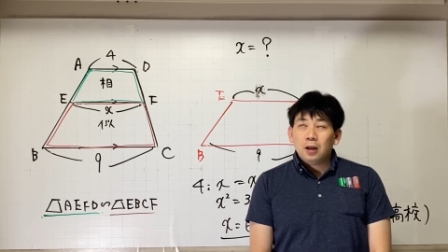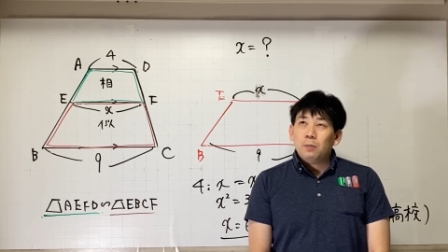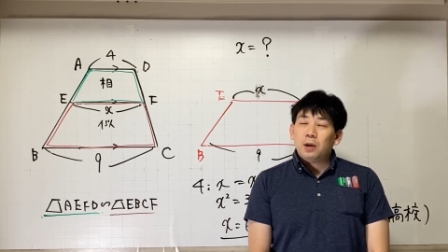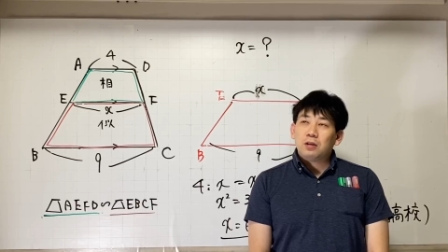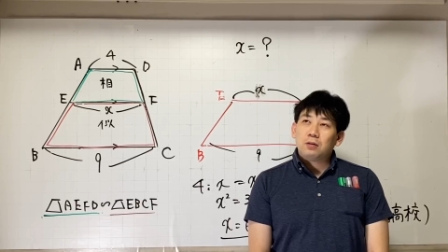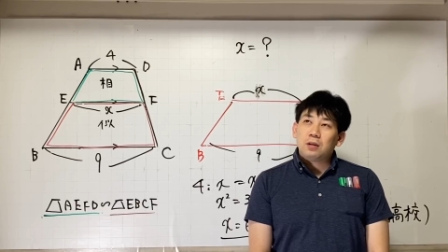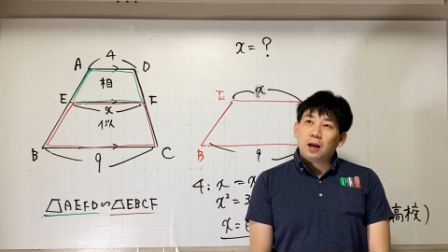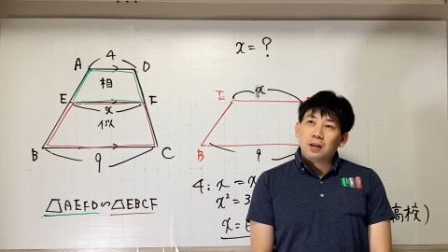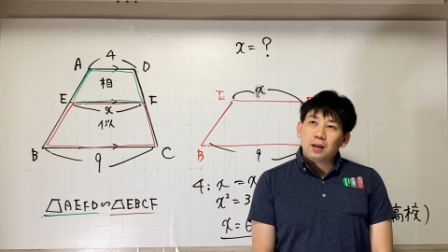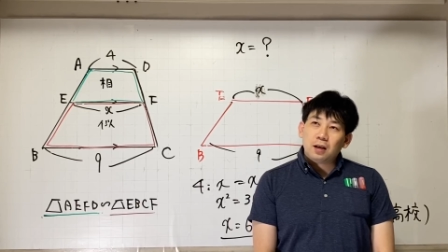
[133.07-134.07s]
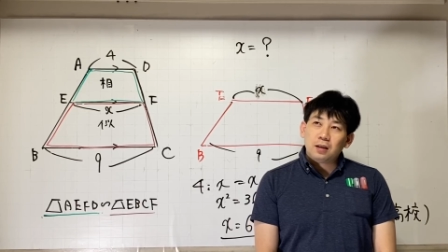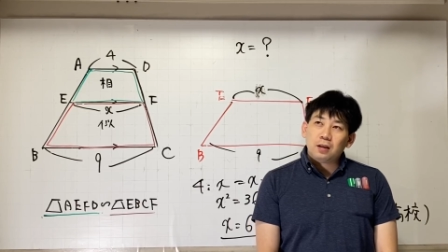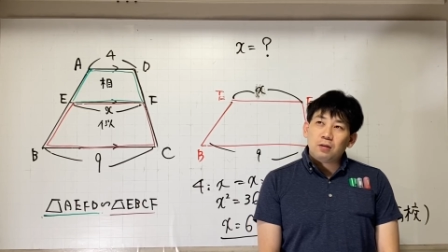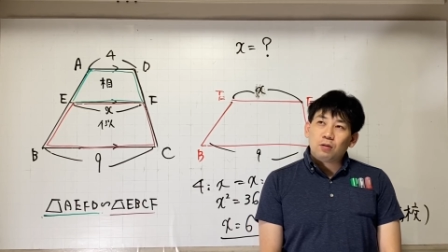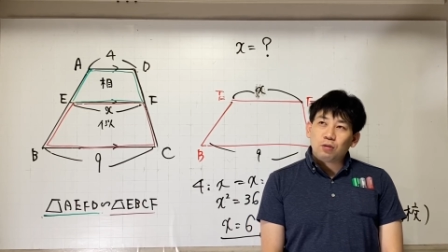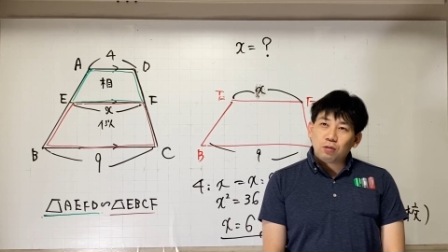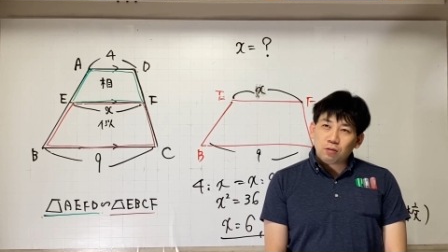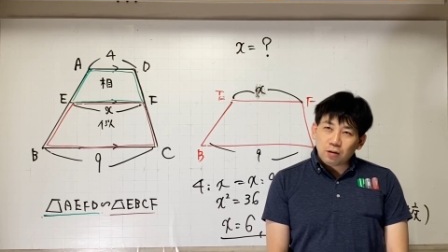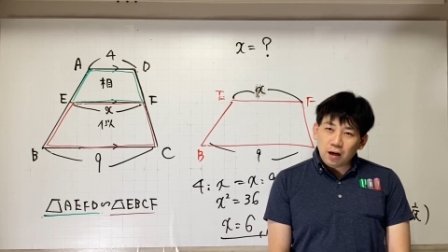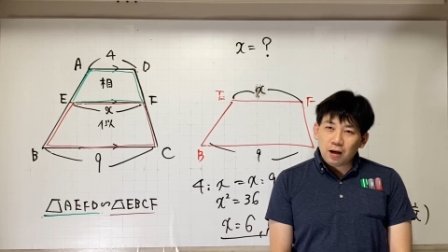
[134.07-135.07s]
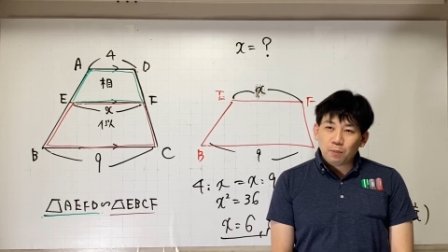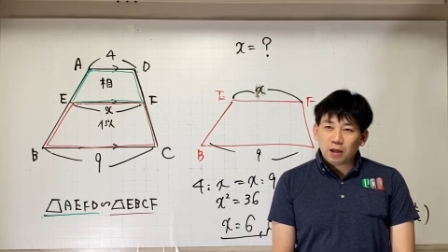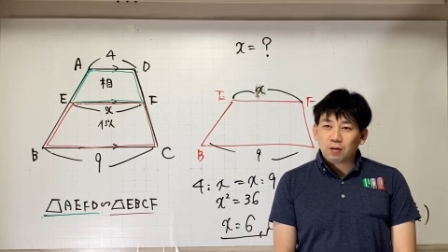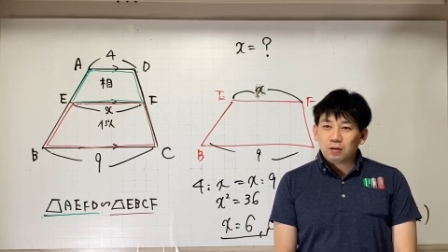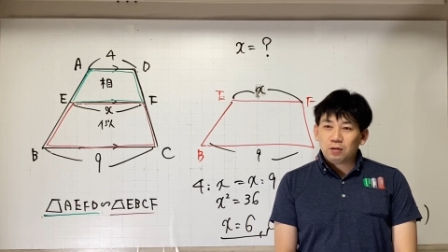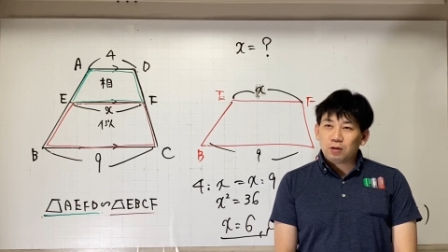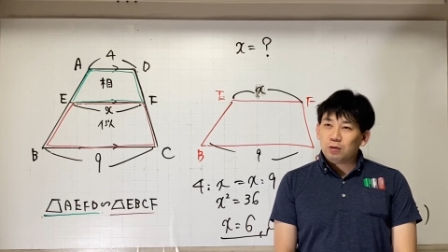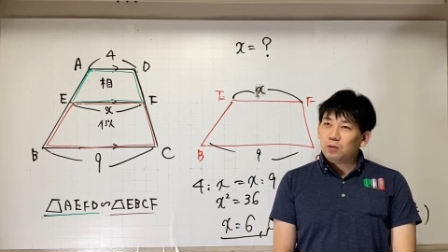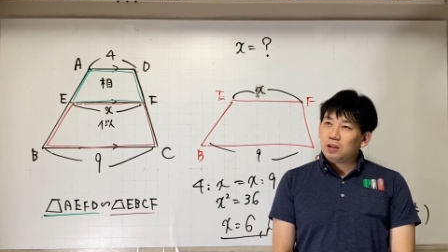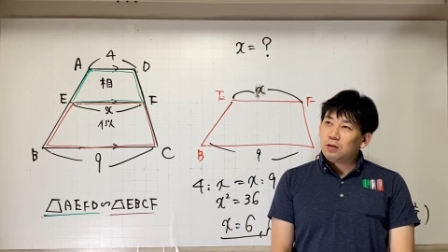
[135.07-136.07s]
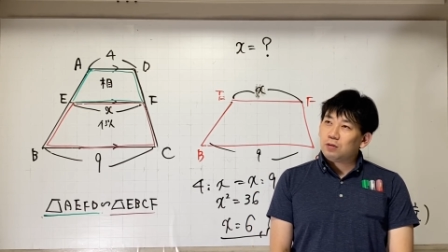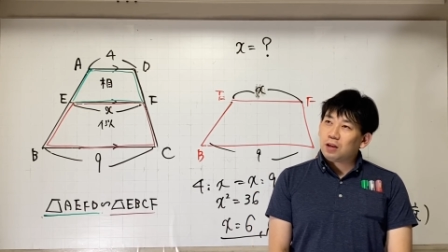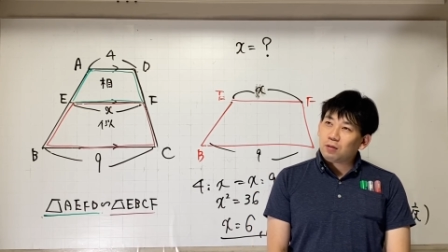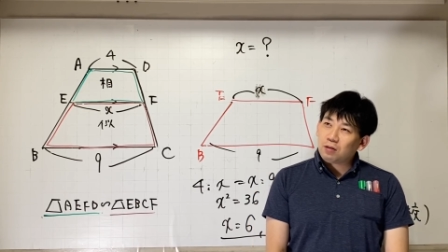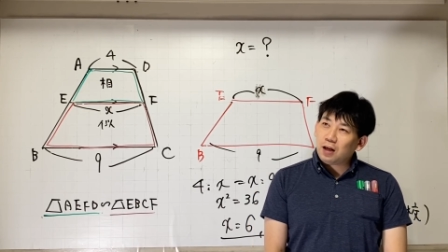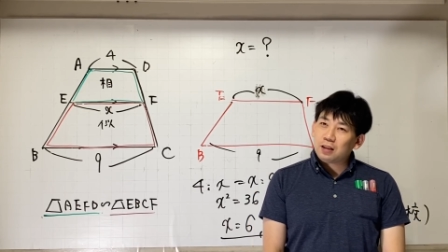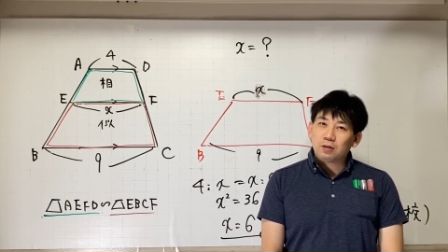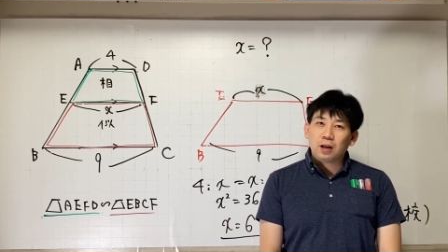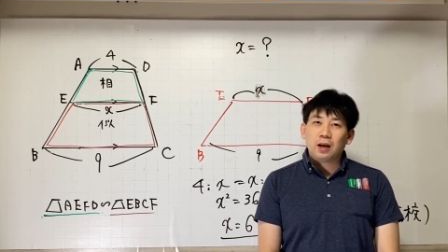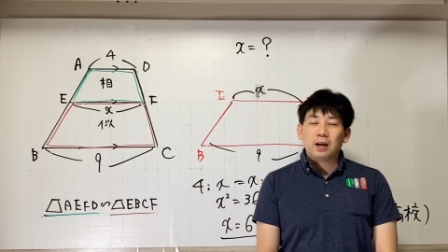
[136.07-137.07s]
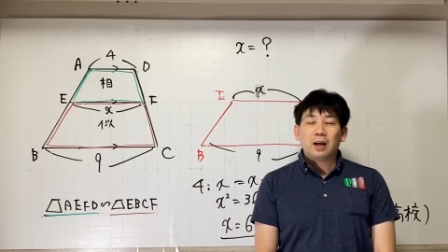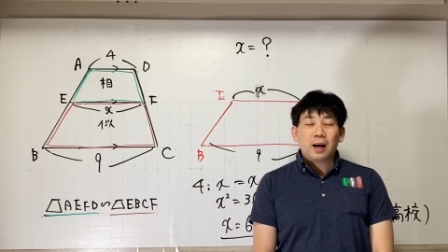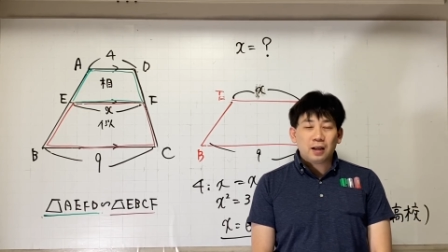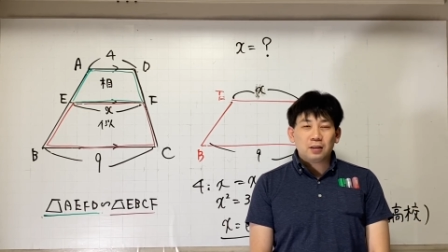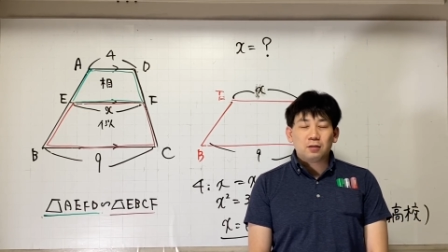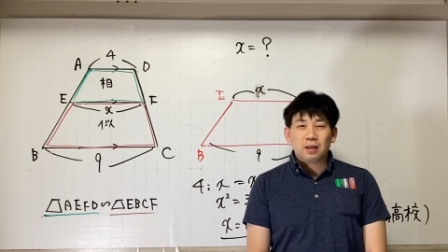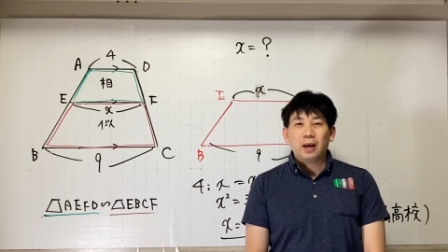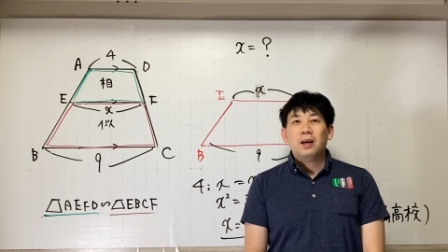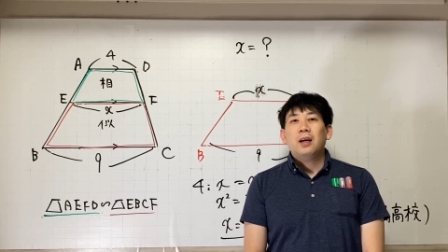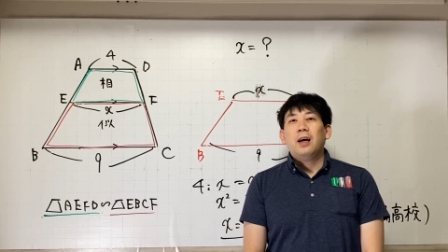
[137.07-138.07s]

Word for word: まあ、塾で働いていることとか、まあ、あとは YouTube 事情だとか、そんな話をね、